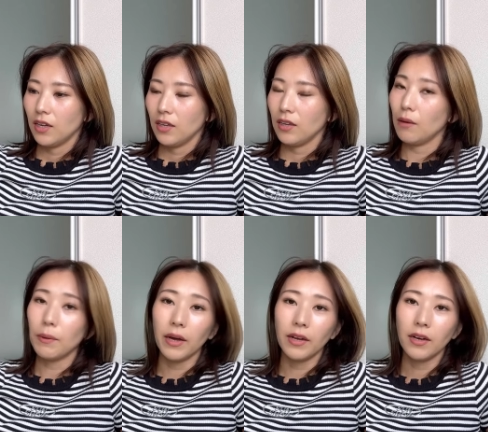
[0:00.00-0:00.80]
や
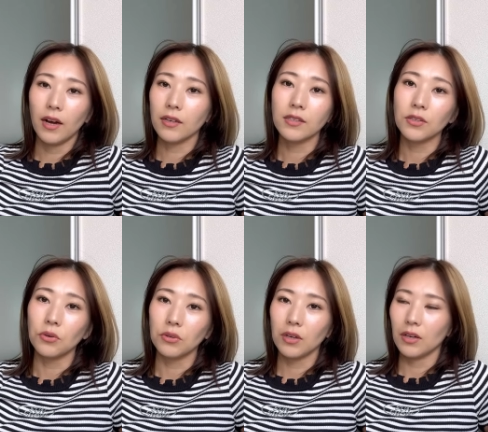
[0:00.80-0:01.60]
ばい吐きそ
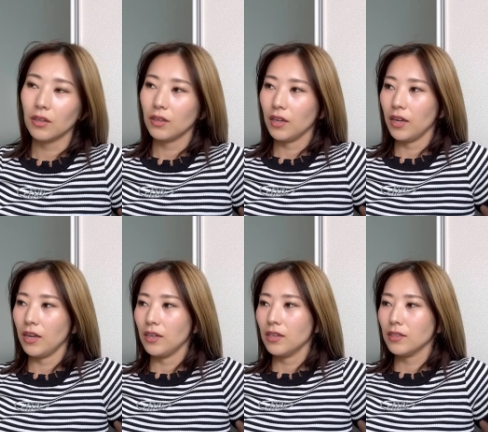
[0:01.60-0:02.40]
うってなっ
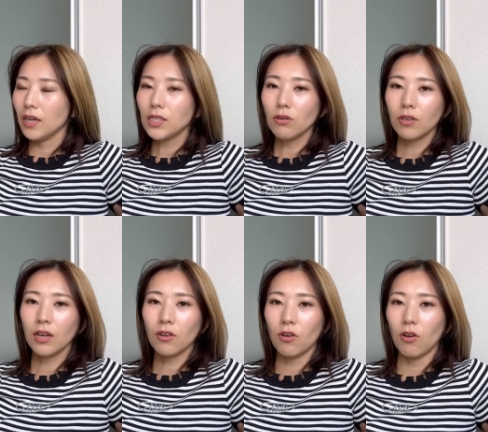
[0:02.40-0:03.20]
て最初は
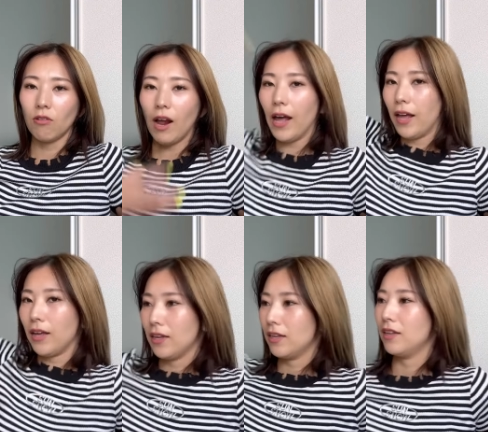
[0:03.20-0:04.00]
結構「わっ
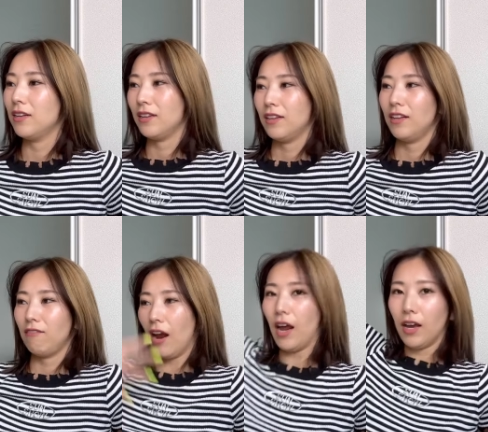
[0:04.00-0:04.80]

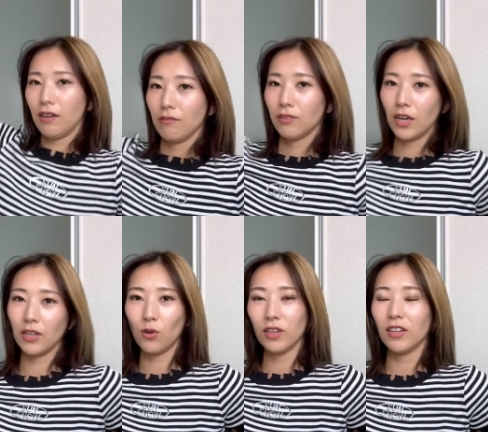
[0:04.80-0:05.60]
わっ!」ぐらい
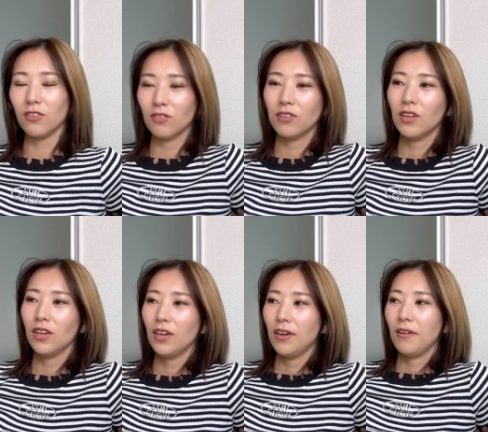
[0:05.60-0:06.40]
で終わったの。
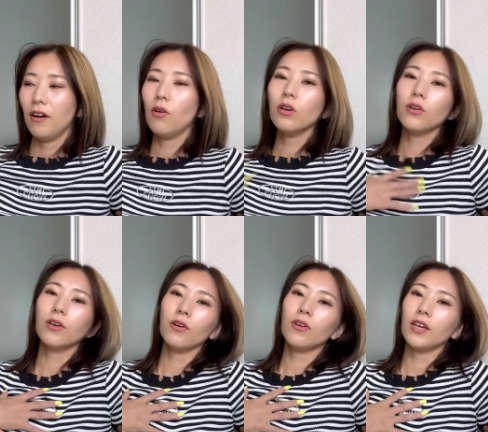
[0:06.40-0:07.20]
あ、
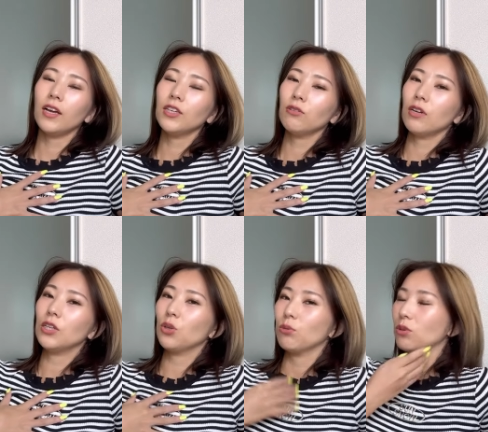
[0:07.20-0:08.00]
オッケーオッケーオッケー、大丈夫
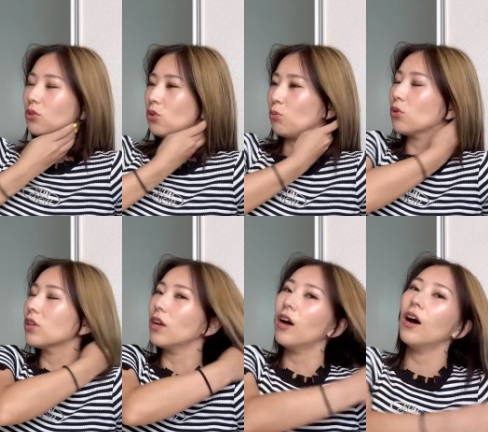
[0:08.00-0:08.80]
大丈夫と思っ
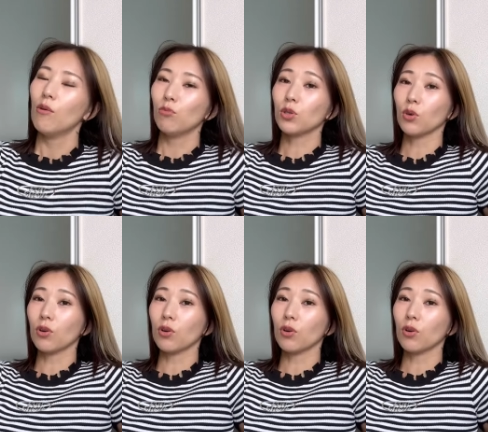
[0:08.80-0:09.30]
たら、もうそっ